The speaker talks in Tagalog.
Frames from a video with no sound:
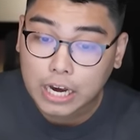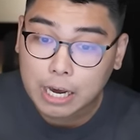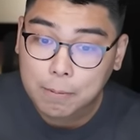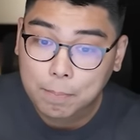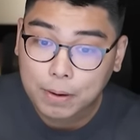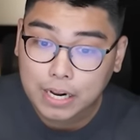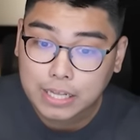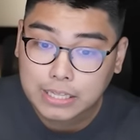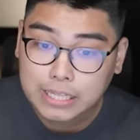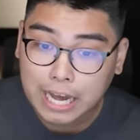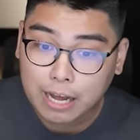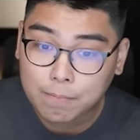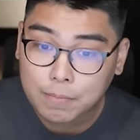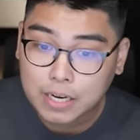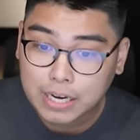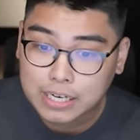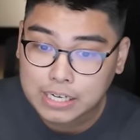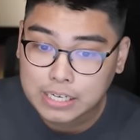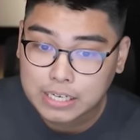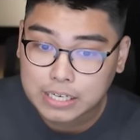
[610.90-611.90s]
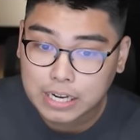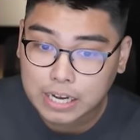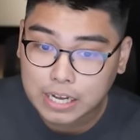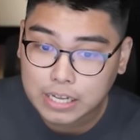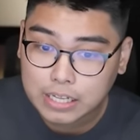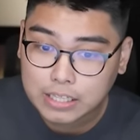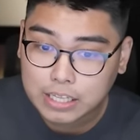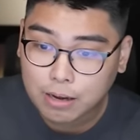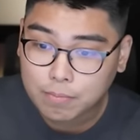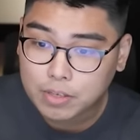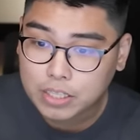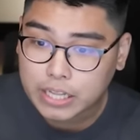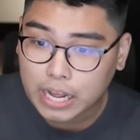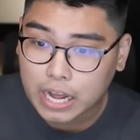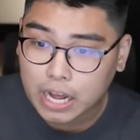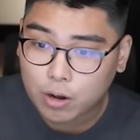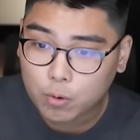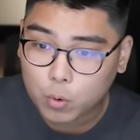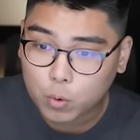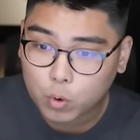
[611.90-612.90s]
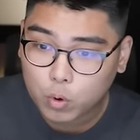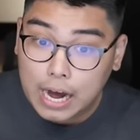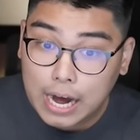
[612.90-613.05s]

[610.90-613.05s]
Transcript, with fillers: kaya pala ang dami kanina. Ang dami tao.